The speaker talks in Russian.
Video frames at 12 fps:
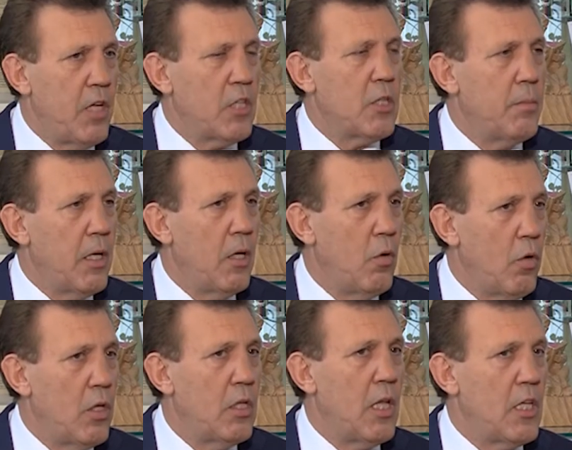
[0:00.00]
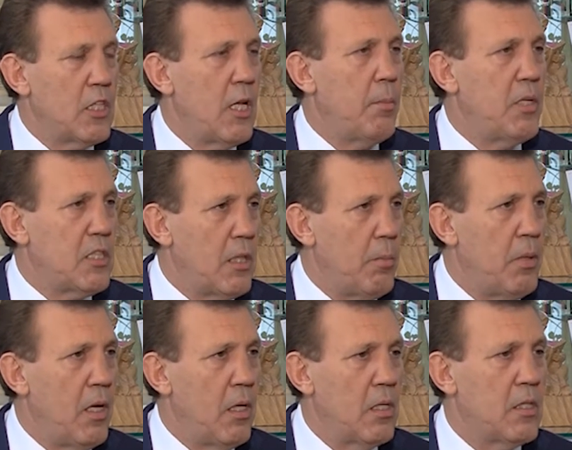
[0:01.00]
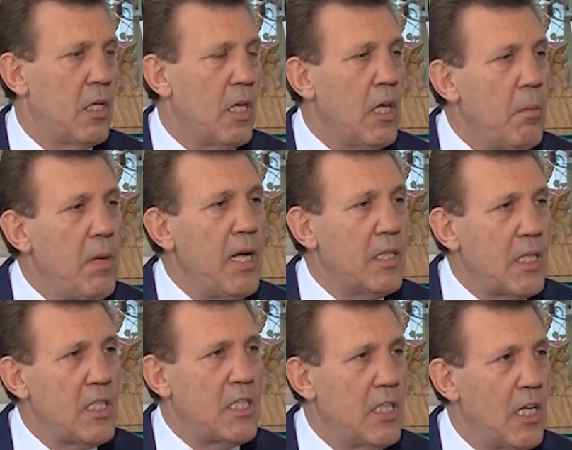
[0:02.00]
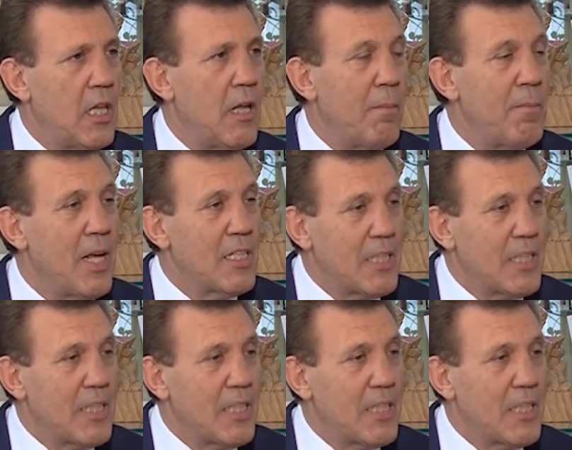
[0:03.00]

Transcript: в нашем регионе должна быть стабильность. И мы это сделаем.